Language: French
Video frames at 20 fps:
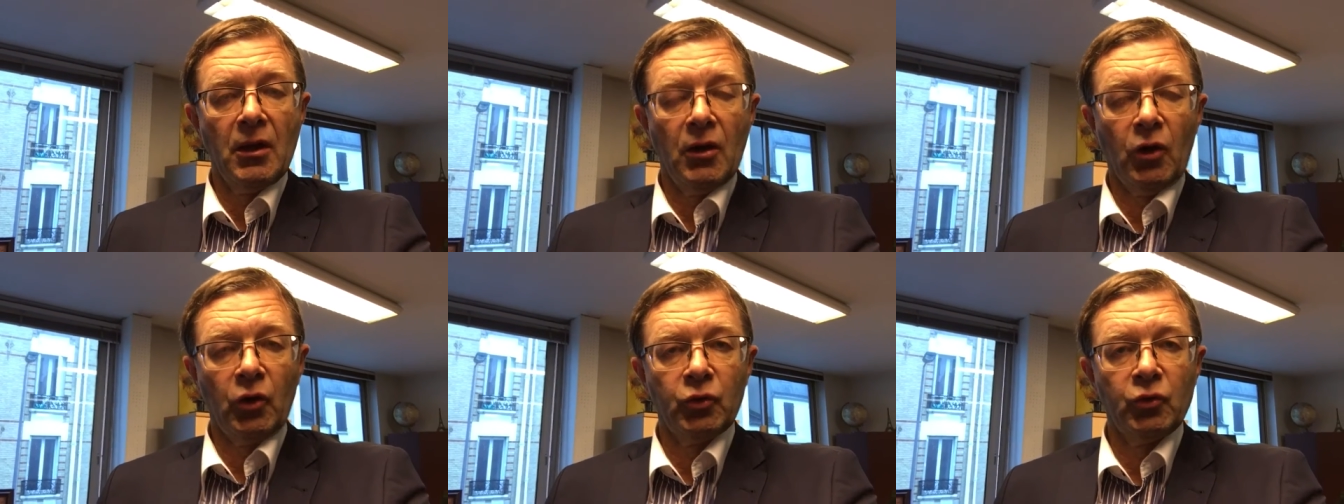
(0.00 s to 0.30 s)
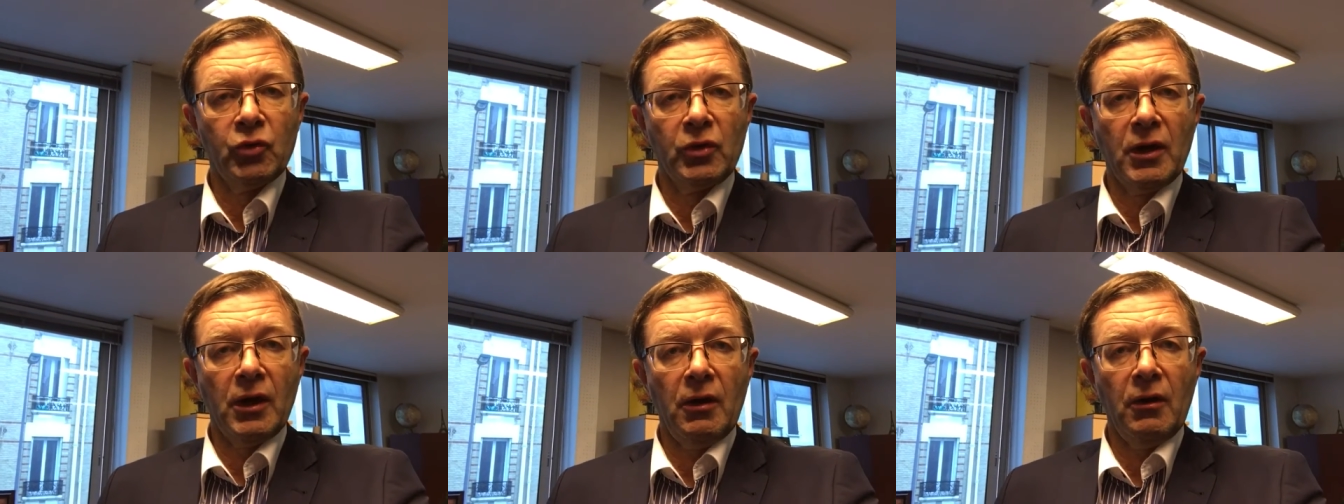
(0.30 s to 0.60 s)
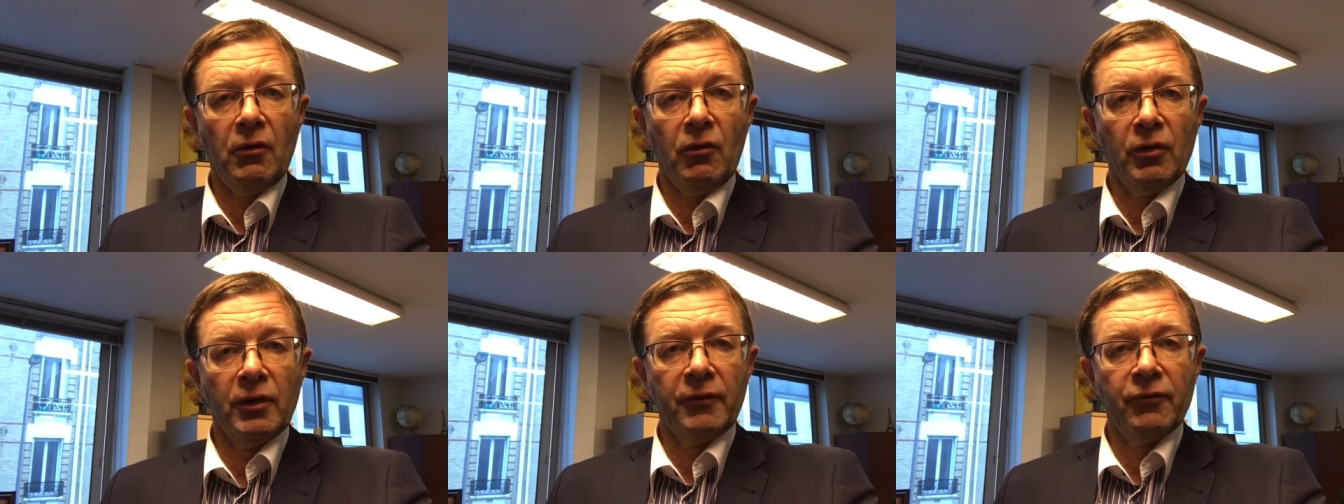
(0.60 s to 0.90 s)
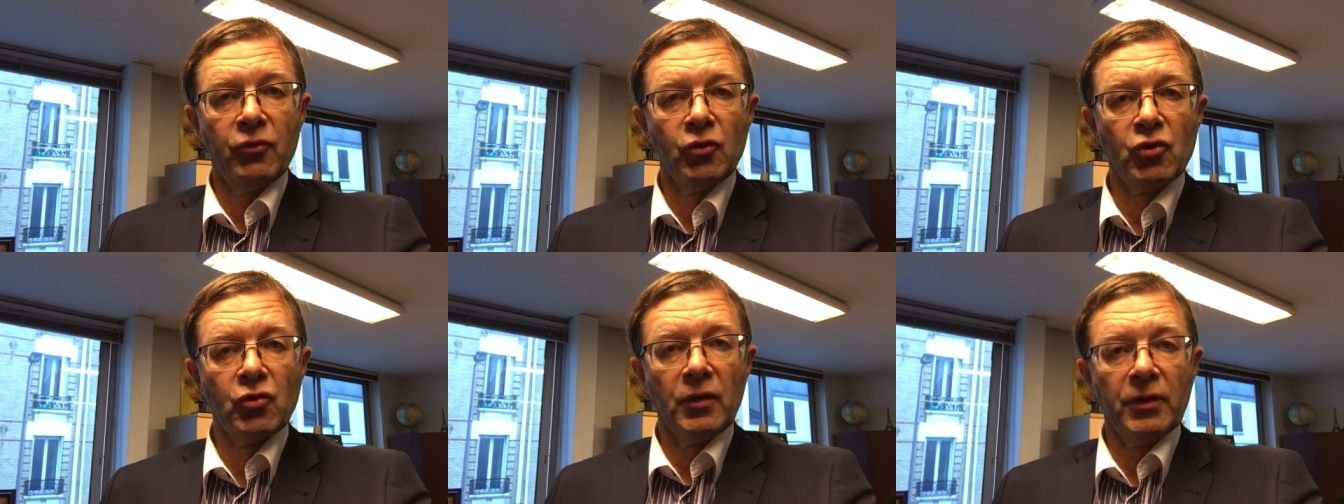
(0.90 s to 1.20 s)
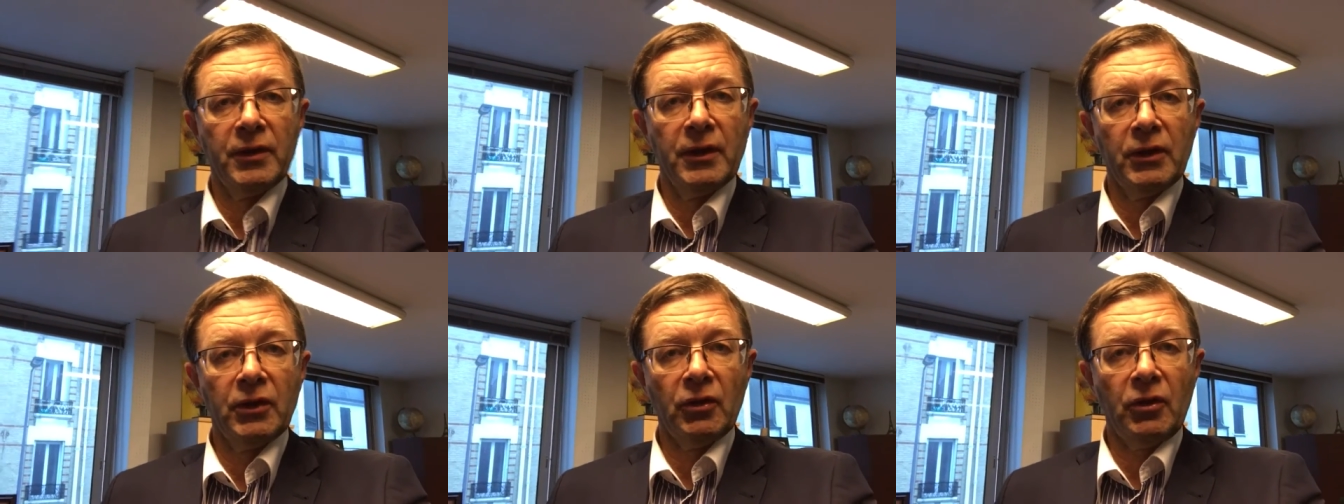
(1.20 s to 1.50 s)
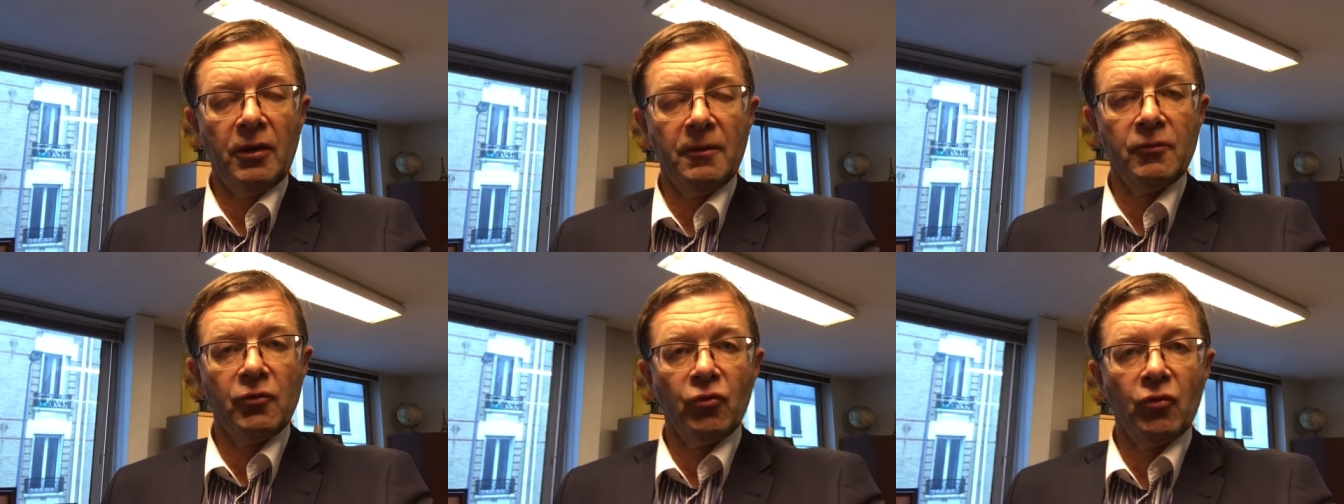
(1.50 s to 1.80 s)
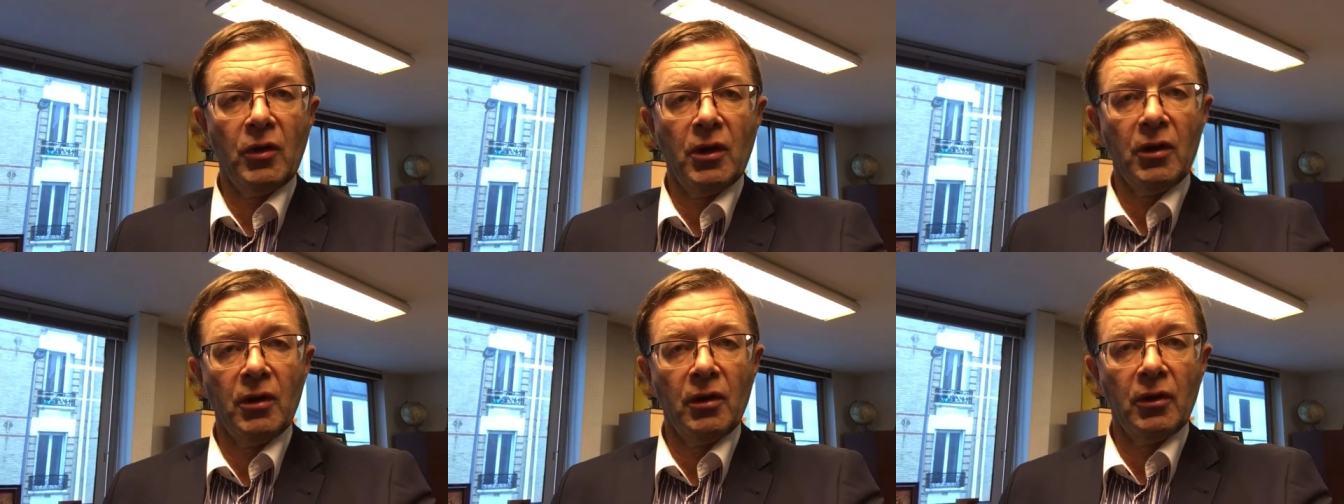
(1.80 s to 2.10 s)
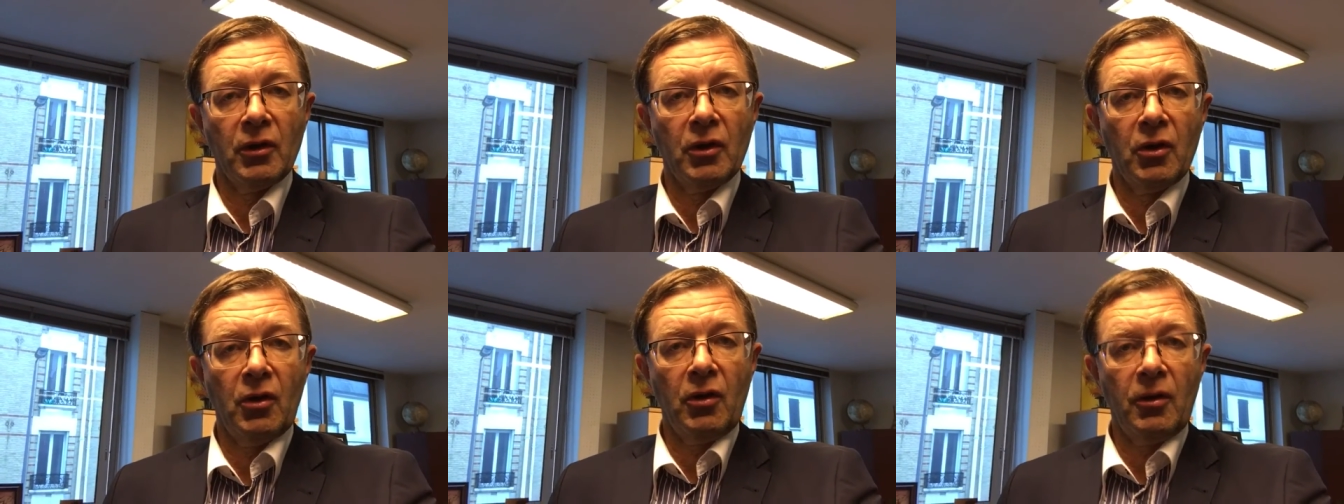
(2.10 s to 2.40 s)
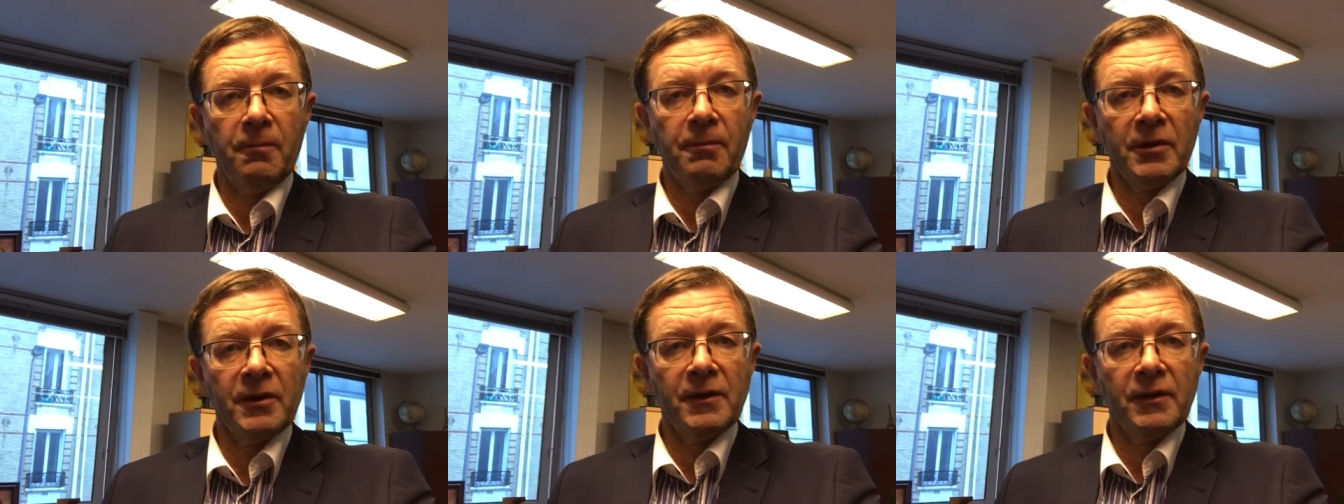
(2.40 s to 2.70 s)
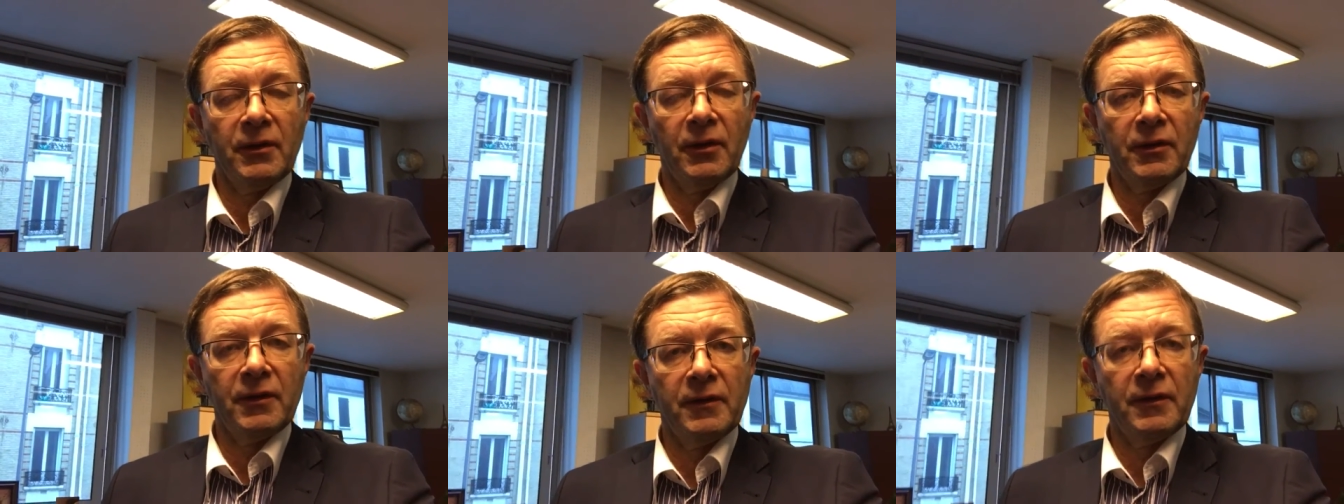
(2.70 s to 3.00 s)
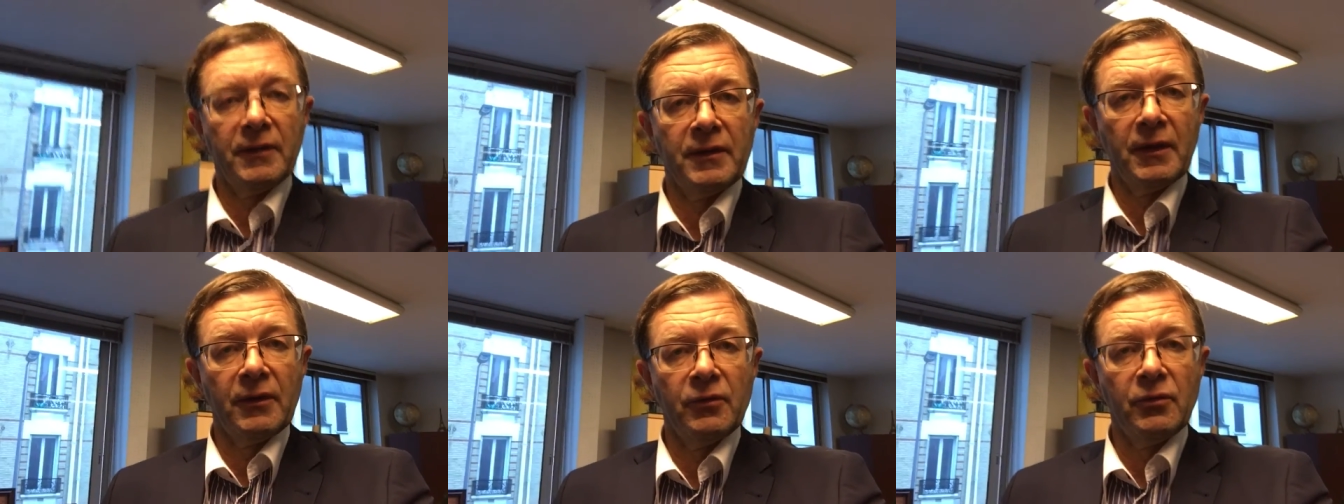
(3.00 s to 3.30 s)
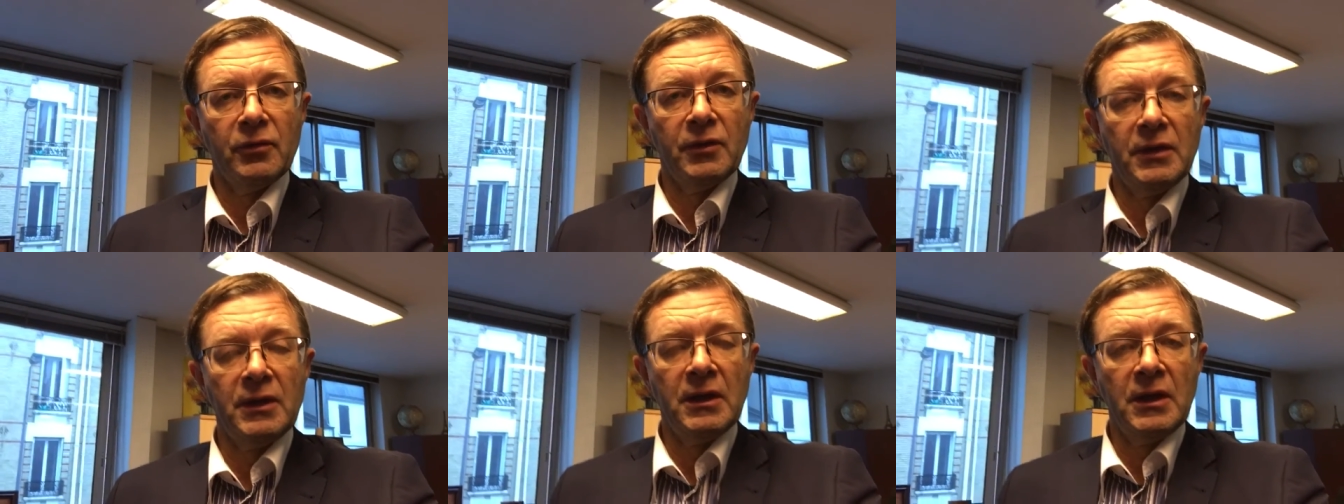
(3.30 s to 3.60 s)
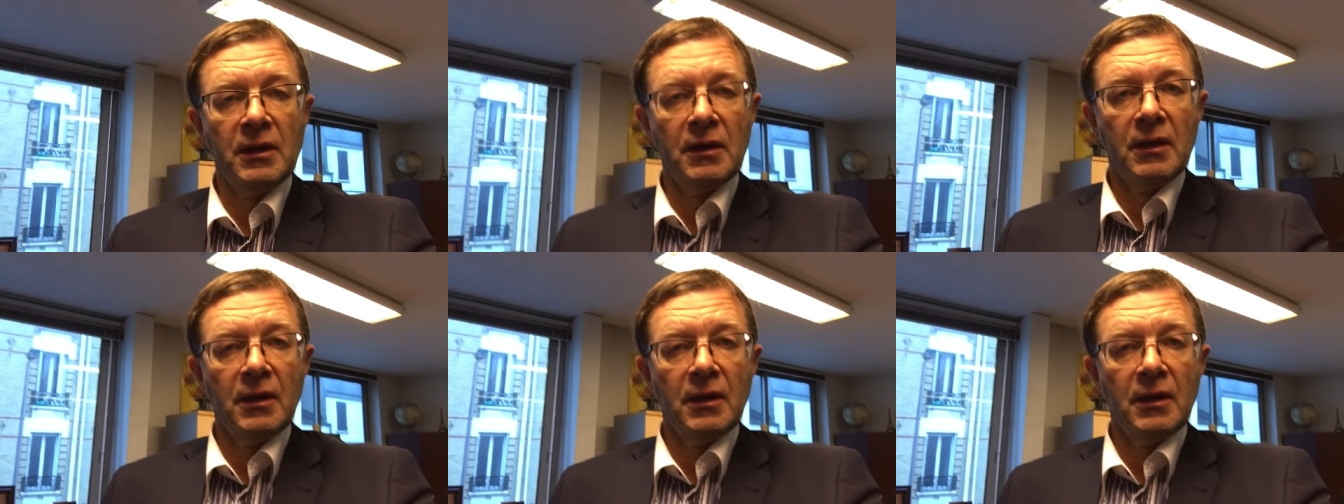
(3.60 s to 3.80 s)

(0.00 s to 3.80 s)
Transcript: En tout cas, il faut souhaiter que Trump soit un, grand président des États-Unis